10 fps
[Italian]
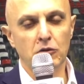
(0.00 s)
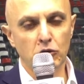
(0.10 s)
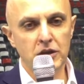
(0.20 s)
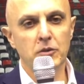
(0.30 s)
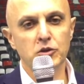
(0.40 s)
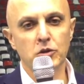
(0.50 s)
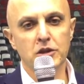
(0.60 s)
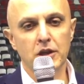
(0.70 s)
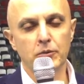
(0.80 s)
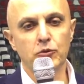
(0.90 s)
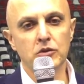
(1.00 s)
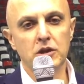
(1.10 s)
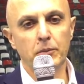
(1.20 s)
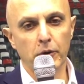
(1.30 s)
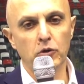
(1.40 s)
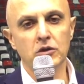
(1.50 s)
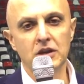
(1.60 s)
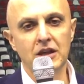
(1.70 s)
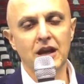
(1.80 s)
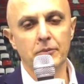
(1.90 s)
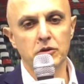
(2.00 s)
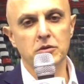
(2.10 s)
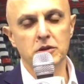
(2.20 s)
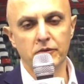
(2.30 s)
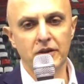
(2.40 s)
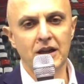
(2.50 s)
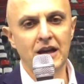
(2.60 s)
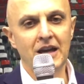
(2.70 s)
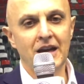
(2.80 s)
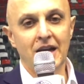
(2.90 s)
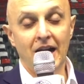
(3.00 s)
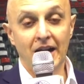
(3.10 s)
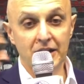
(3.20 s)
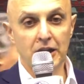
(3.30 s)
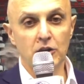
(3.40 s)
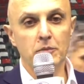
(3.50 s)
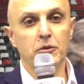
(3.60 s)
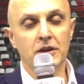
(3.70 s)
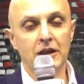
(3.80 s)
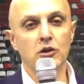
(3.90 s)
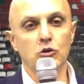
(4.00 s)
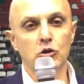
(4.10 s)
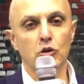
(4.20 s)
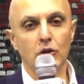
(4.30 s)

godiamoci questi tre punti pronti alla prossima sfida altrettanto importante contro